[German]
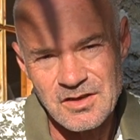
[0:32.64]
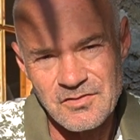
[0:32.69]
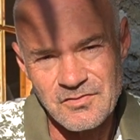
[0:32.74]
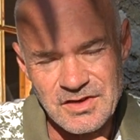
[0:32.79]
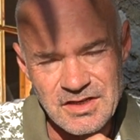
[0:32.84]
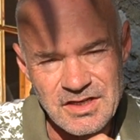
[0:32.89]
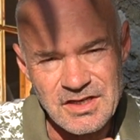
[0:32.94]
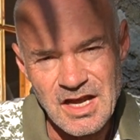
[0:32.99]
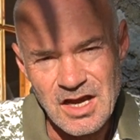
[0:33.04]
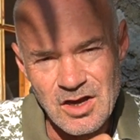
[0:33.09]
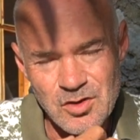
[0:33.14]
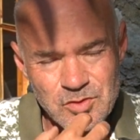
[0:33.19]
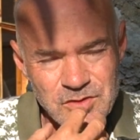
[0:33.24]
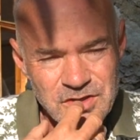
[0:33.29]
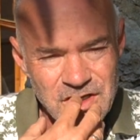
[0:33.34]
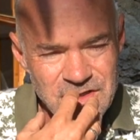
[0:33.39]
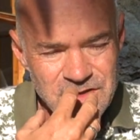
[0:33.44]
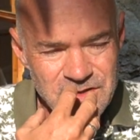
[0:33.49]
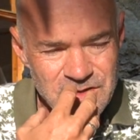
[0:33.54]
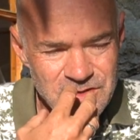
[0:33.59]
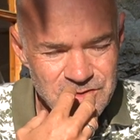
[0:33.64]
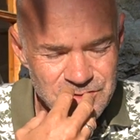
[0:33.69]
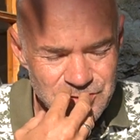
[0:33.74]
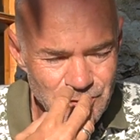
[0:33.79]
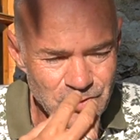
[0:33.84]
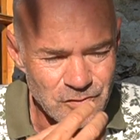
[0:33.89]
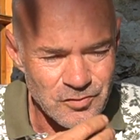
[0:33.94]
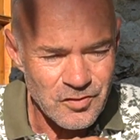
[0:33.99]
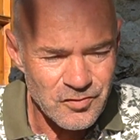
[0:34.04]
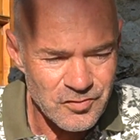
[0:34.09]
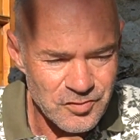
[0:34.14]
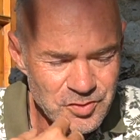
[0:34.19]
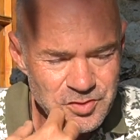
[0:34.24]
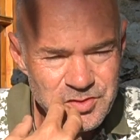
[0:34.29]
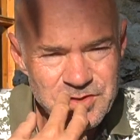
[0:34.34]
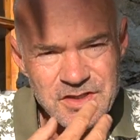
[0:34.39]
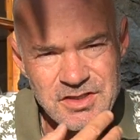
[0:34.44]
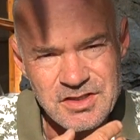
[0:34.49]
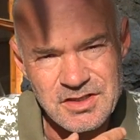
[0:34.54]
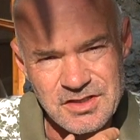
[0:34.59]
wenn die Nahrung dann so
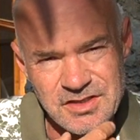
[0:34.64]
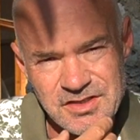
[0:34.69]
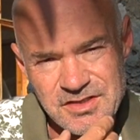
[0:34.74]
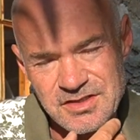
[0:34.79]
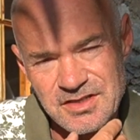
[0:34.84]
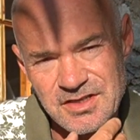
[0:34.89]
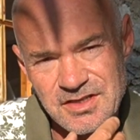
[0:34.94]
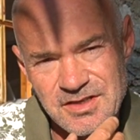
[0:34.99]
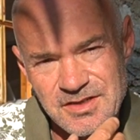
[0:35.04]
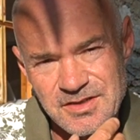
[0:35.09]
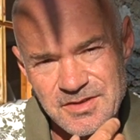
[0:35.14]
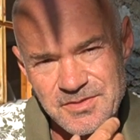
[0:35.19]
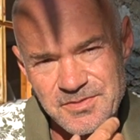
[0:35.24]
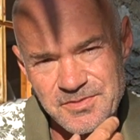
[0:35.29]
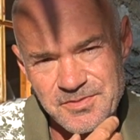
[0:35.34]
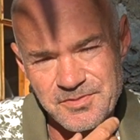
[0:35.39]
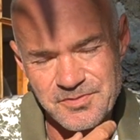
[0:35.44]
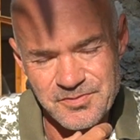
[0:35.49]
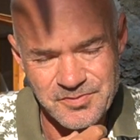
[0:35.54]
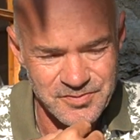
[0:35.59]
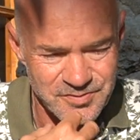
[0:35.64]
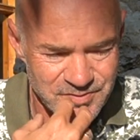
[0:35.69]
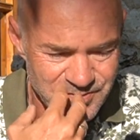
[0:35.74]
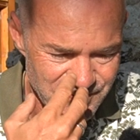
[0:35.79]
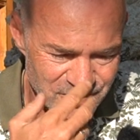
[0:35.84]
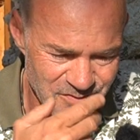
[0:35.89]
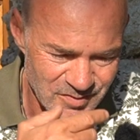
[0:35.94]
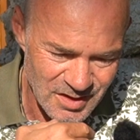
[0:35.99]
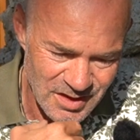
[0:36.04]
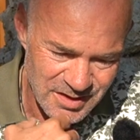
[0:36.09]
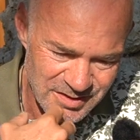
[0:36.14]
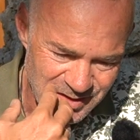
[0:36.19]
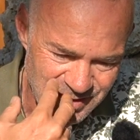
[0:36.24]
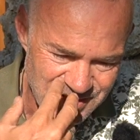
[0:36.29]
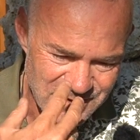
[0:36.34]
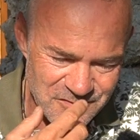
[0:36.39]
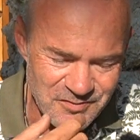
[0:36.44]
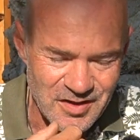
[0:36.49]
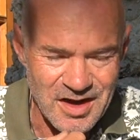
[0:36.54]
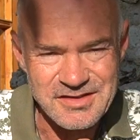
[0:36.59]
verflüssigt ist,
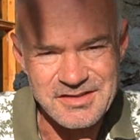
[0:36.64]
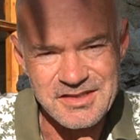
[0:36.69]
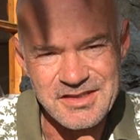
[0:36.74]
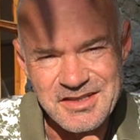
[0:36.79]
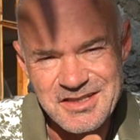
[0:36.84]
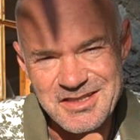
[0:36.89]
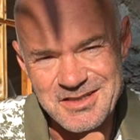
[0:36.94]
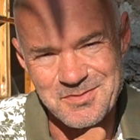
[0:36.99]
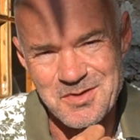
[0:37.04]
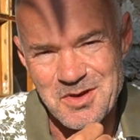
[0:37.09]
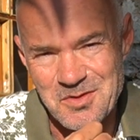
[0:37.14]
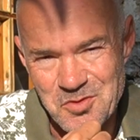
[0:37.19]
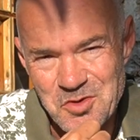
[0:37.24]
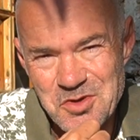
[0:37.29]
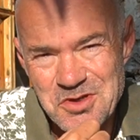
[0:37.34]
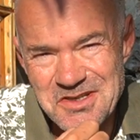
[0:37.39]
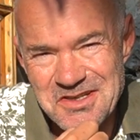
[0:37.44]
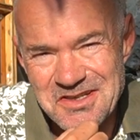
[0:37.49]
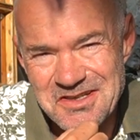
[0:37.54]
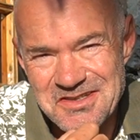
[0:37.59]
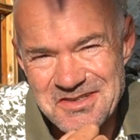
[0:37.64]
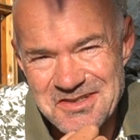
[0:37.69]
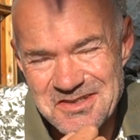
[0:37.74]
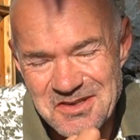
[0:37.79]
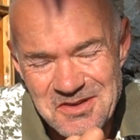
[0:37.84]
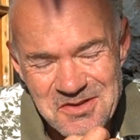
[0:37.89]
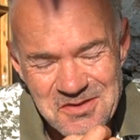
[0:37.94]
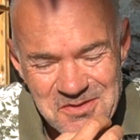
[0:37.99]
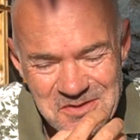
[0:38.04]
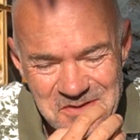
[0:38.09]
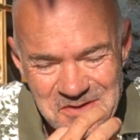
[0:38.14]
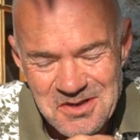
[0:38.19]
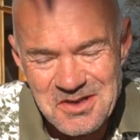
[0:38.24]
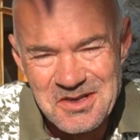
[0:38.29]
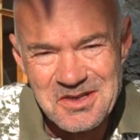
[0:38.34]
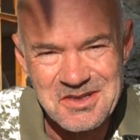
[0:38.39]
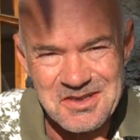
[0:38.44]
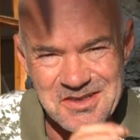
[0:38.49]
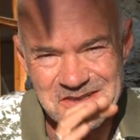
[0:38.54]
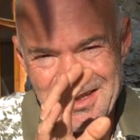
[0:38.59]
dass quasi nichts mehr im Mund ist,
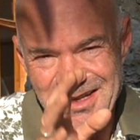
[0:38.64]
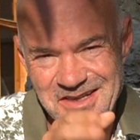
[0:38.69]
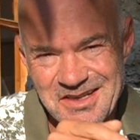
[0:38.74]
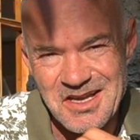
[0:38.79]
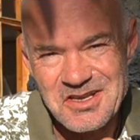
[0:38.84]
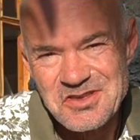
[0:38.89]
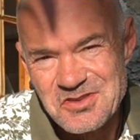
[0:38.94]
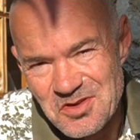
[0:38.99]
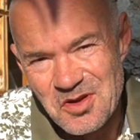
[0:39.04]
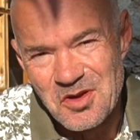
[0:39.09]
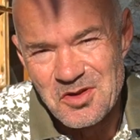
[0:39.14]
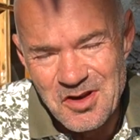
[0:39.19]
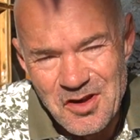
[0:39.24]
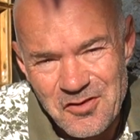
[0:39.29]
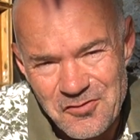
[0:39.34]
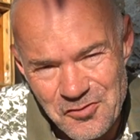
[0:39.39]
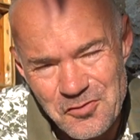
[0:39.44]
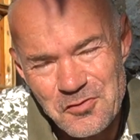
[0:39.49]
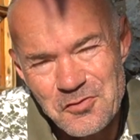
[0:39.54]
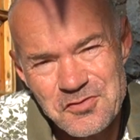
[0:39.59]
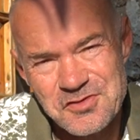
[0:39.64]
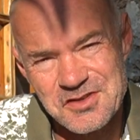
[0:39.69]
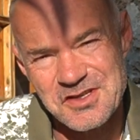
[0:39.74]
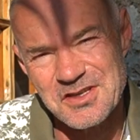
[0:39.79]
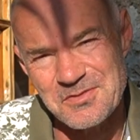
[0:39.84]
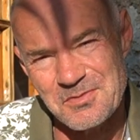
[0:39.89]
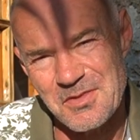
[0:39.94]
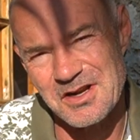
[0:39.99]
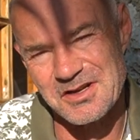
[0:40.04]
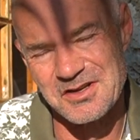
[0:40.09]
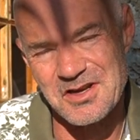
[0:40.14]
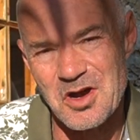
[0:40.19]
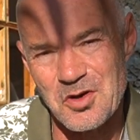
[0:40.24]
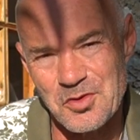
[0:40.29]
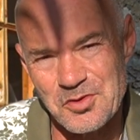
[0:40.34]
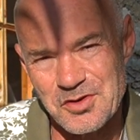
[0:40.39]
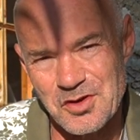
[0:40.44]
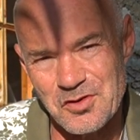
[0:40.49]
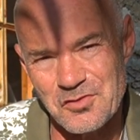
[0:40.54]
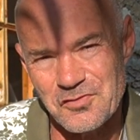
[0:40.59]
dann kannst du auch nach 50 Mal
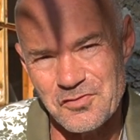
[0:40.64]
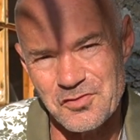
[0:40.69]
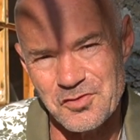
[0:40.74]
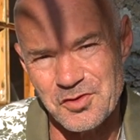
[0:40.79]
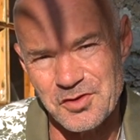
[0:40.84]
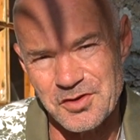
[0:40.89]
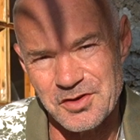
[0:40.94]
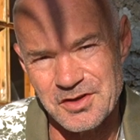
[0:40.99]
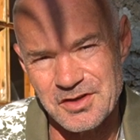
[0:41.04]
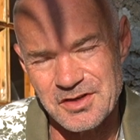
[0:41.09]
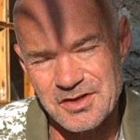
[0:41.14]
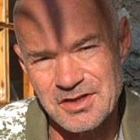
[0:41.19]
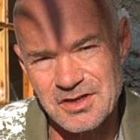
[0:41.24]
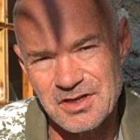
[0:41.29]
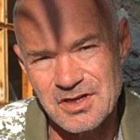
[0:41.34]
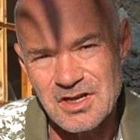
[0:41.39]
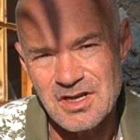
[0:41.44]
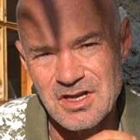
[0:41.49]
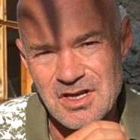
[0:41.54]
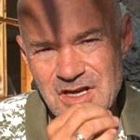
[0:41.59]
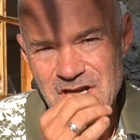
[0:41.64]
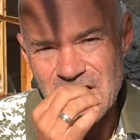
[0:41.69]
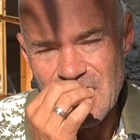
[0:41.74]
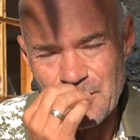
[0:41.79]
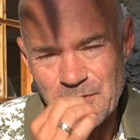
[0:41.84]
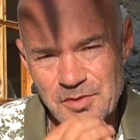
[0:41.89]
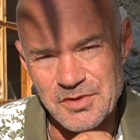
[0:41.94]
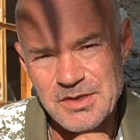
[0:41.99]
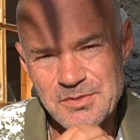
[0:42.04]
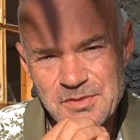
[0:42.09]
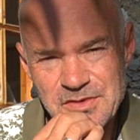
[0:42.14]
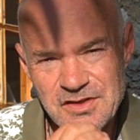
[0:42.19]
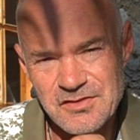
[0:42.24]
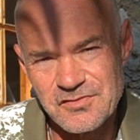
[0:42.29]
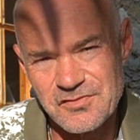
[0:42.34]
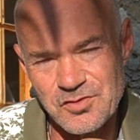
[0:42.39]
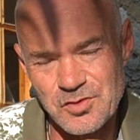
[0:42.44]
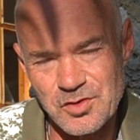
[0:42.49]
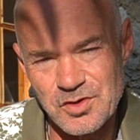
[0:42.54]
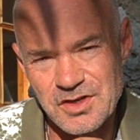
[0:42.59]
kauen aufhören. Aber nimm dir
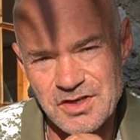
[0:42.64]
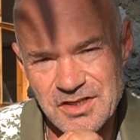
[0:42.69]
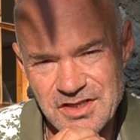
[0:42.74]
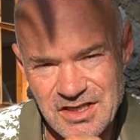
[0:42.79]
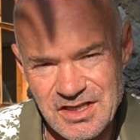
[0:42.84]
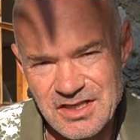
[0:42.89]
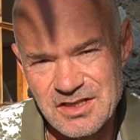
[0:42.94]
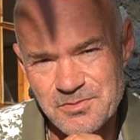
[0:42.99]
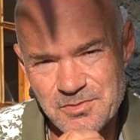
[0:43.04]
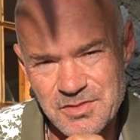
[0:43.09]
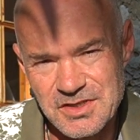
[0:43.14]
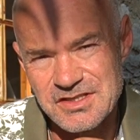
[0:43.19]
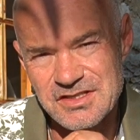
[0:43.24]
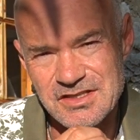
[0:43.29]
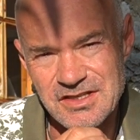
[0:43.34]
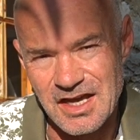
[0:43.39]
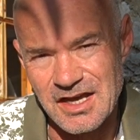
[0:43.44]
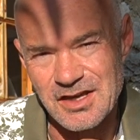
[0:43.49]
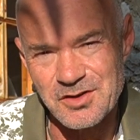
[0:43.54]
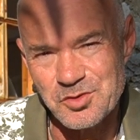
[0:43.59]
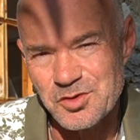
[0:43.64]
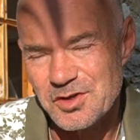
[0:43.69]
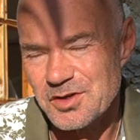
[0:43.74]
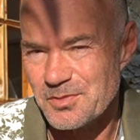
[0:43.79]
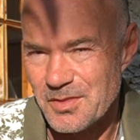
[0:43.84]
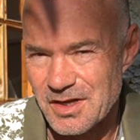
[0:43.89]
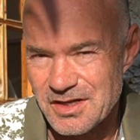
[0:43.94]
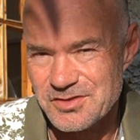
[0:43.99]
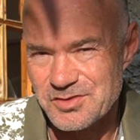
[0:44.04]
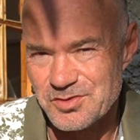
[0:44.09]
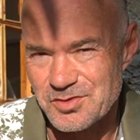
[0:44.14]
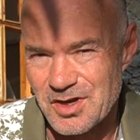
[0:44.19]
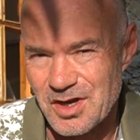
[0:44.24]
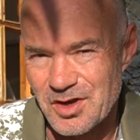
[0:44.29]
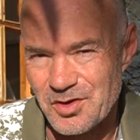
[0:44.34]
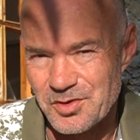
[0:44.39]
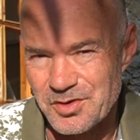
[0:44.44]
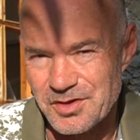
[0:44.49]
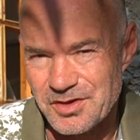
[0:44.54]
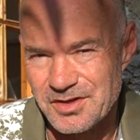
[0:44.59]
vor, jeden Bissen 100 Mal zu
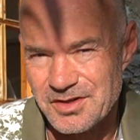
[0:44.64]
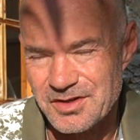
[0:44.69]
kauen.